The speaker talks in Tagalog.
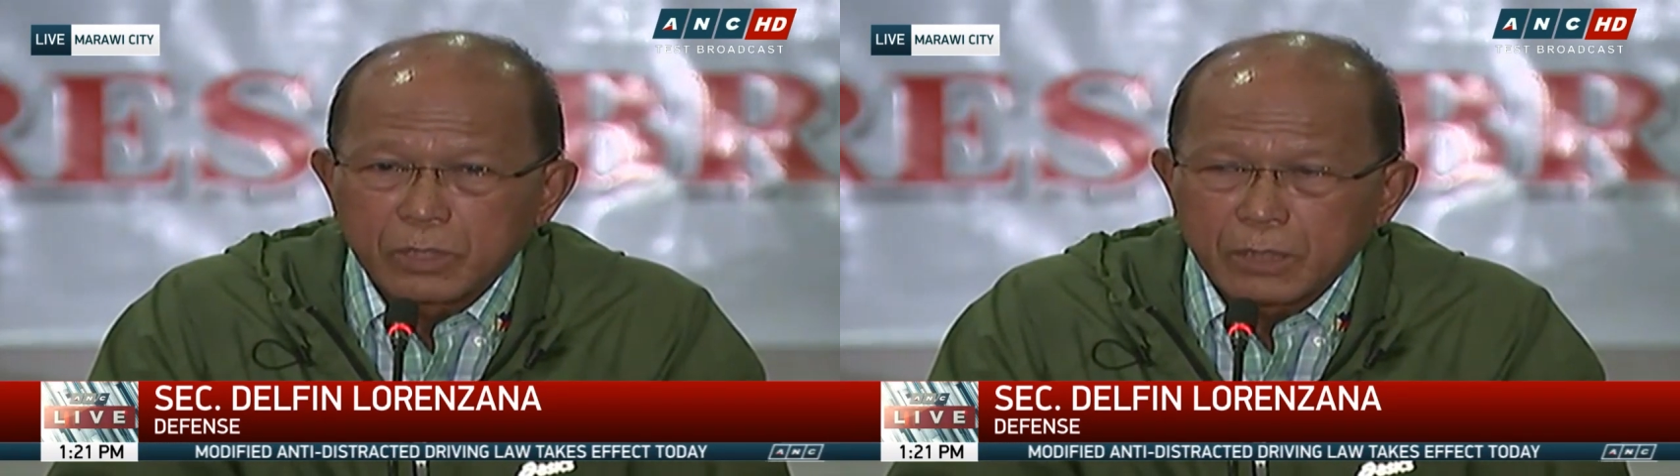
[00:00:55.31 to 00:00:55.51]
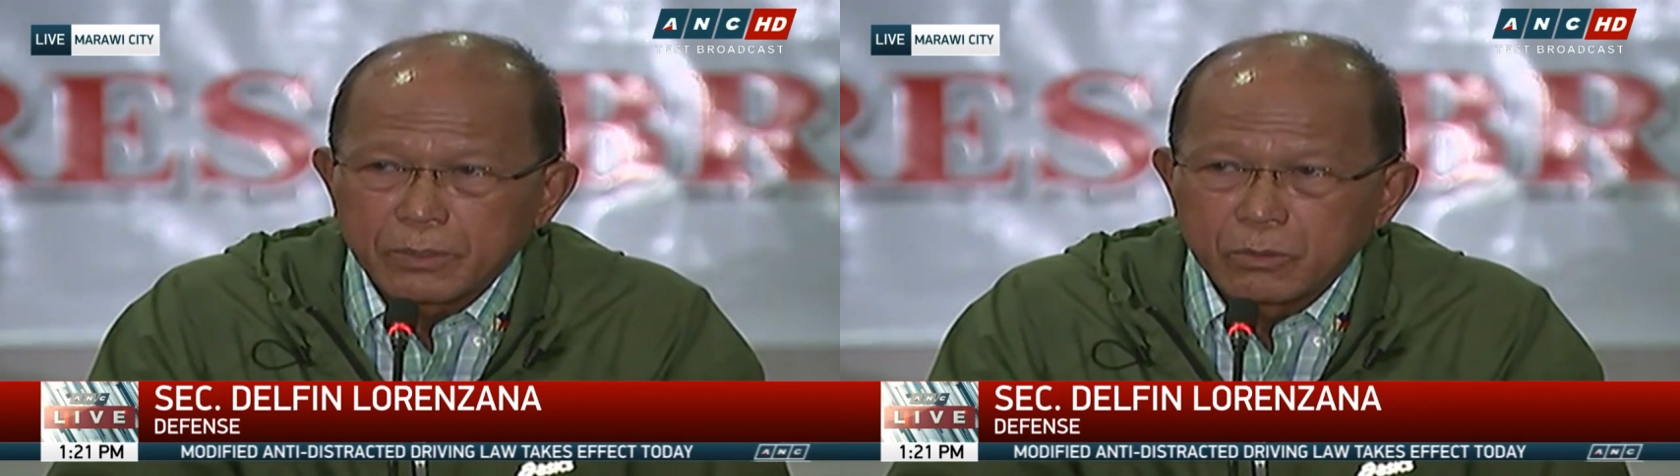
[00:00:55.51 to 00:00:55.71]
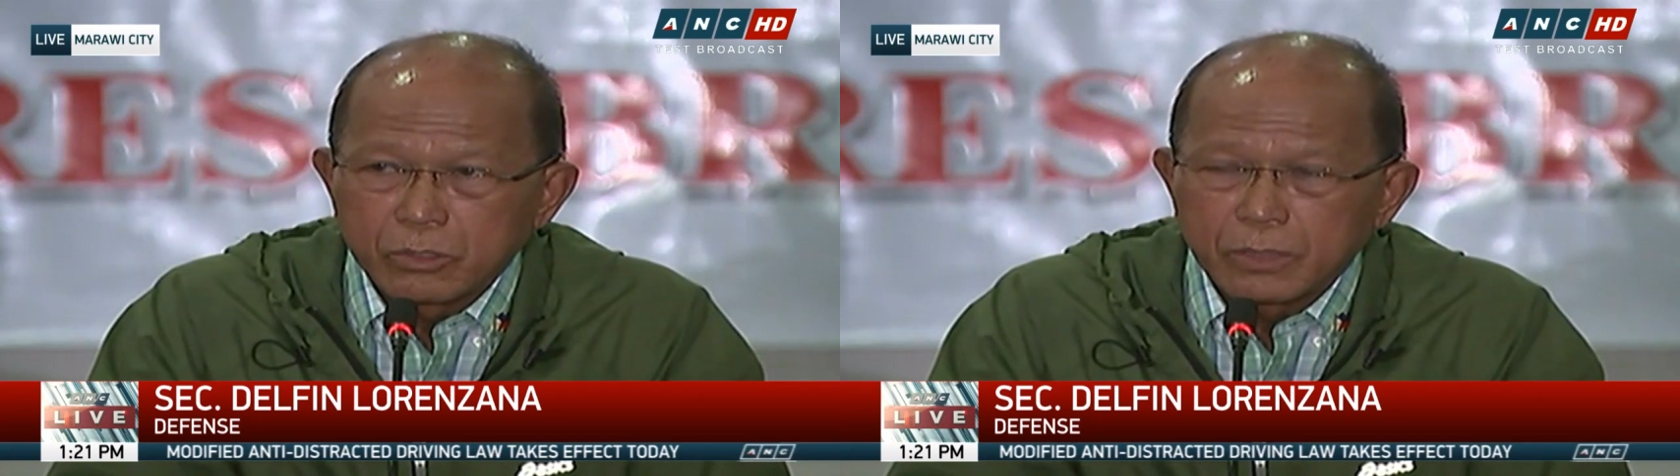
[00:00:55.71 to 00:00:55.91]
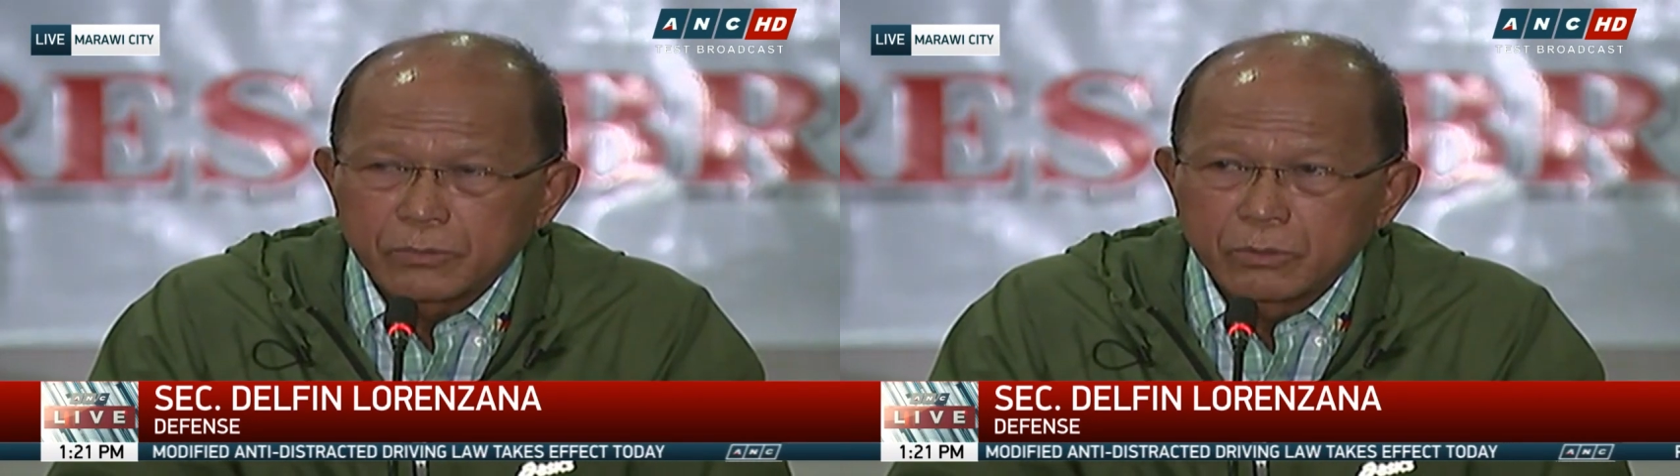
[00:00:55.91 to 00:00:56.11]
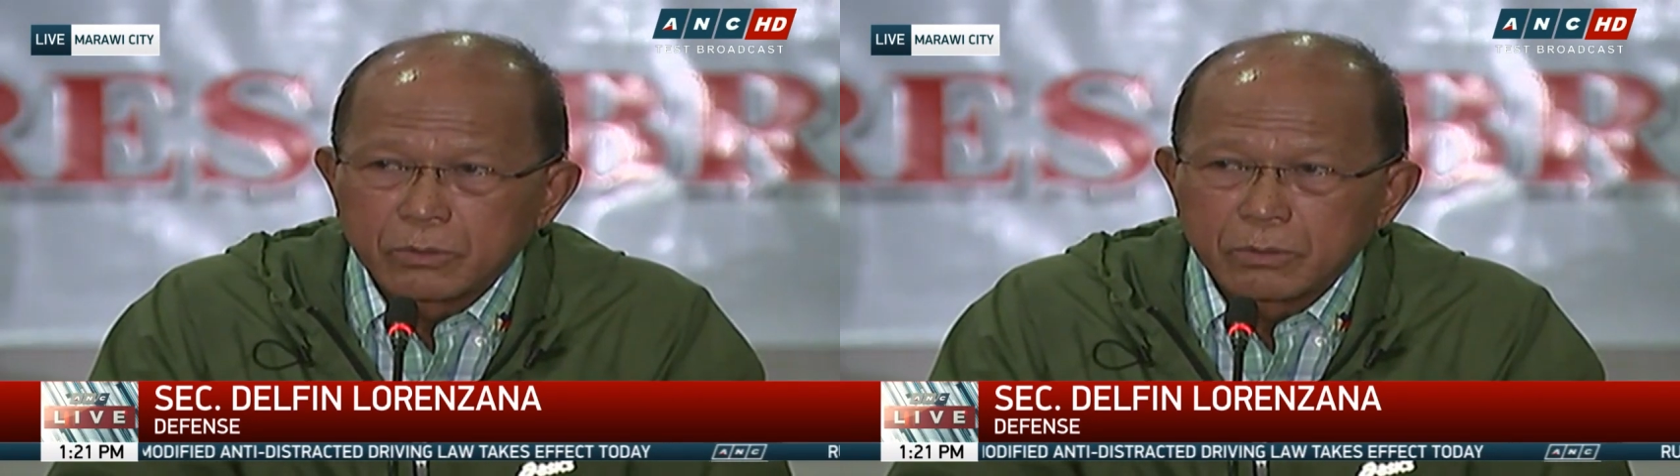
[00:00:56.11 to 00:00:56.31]

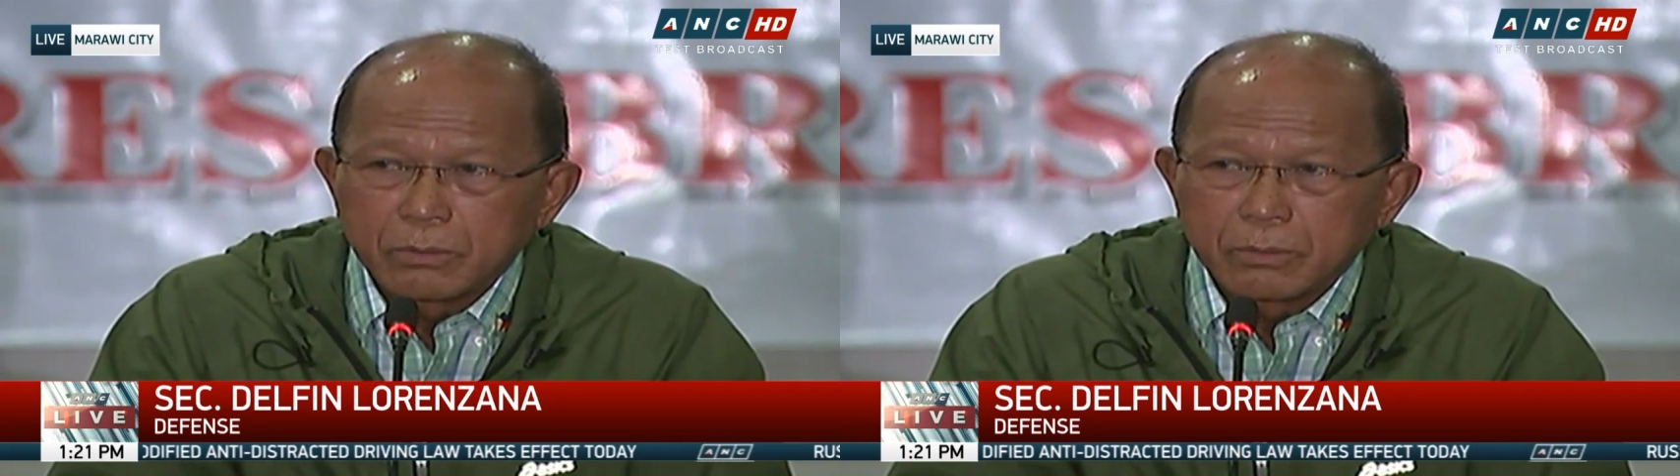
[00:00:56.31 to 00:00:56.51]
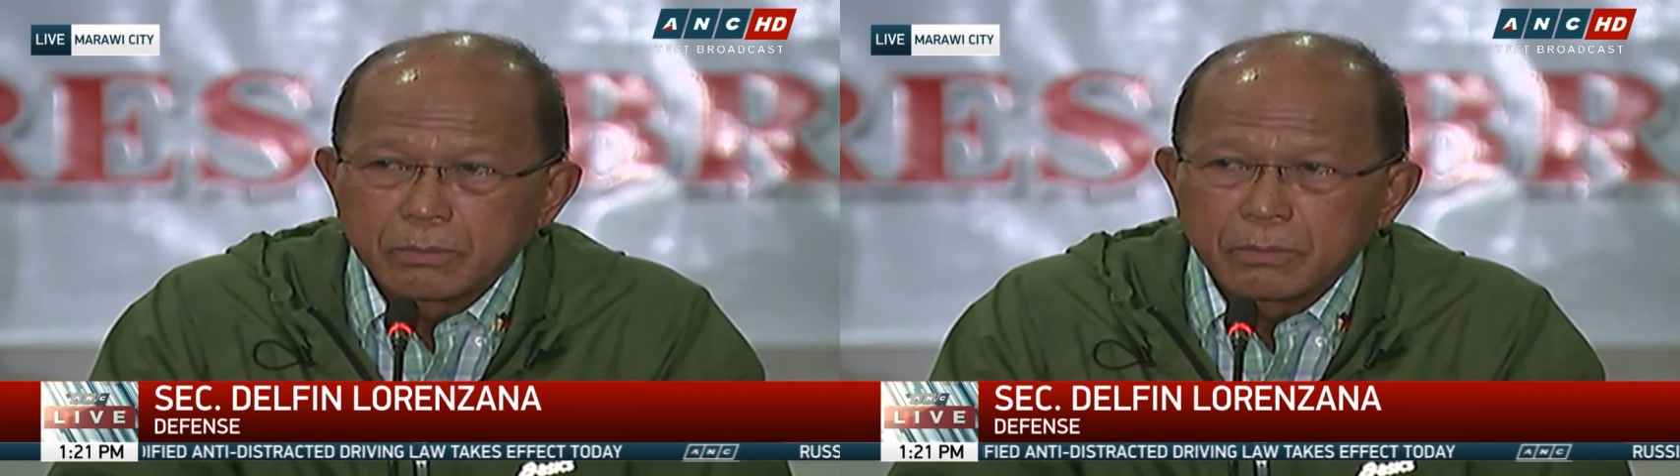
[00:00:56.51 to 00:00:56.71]
makipag-usap nung